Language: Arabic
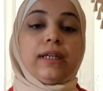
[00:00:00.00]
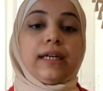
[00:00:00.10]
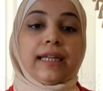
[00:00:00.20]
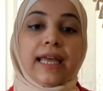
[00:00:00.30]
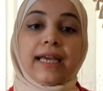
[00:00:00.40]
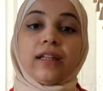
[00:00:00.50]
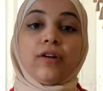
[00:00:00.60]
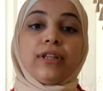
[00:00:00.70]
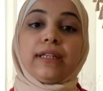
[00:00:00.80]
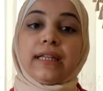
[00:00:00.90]
لهيك
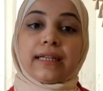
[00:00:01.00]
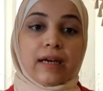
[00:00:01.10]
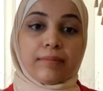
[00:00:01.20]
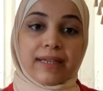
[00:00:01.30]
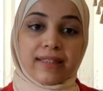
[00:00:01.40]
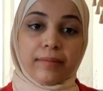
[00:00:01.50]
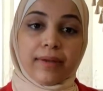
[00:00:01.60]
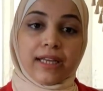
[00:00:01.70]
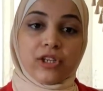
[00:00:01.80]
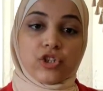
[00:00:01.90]
الافضل انك لا ما
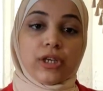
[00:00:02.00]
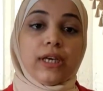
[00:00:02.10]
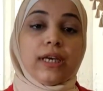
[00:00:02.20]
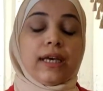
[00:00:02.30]
تعمل اي شيء